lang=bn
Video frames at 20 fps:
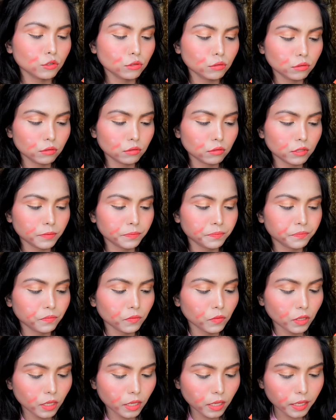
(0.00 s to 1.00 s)
সুন্দর
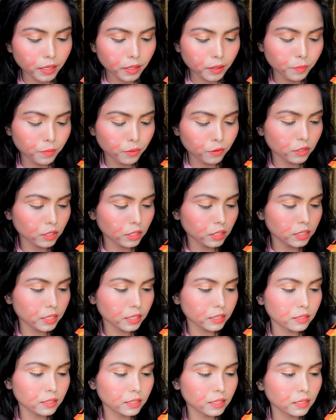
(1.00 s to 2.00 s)
এরপরে
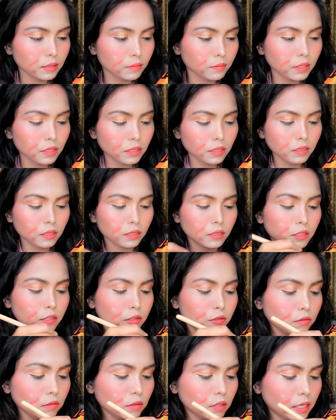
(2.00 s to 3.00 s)
যাচ্ছি আমি
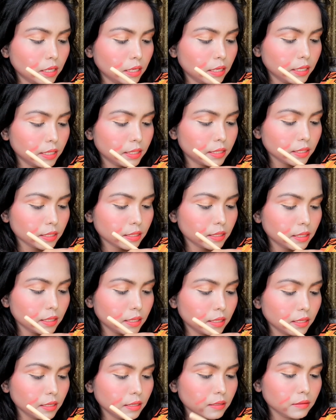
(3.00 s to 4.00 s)
একটু গ্লিটার
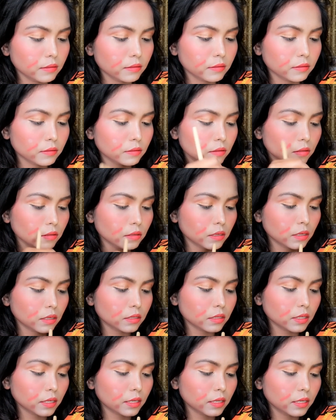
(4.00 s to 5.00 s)
দেখি
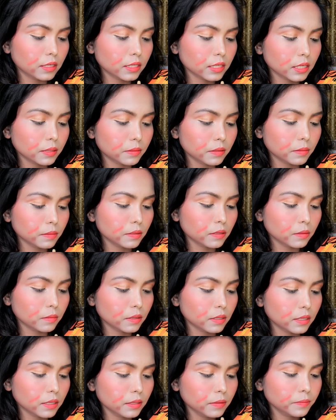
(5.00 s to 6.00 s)
আচ্ছা গ্লিটার এভাবে
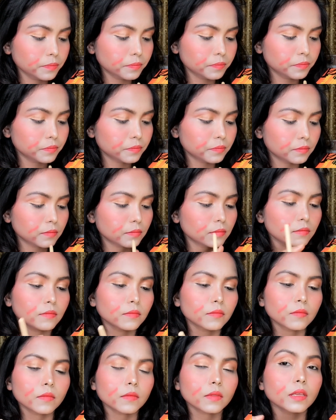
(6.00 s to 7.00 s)
হবে না
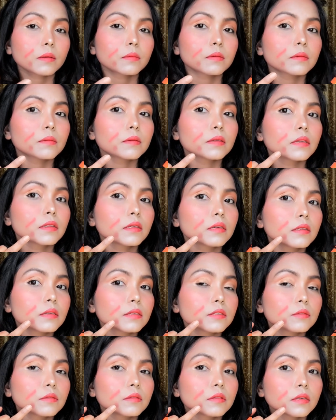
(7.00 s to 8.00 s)
এভাবে নিয়ে
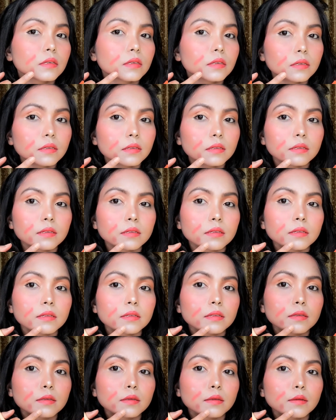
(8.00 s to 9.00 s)
যদি
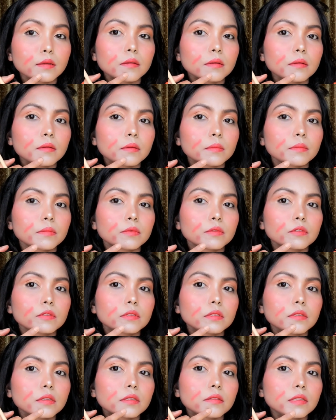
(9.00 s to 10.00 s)

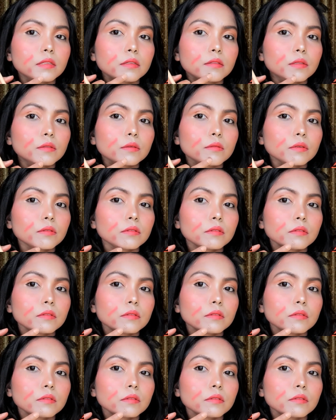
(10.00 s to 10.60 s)
বসিয়ে দিত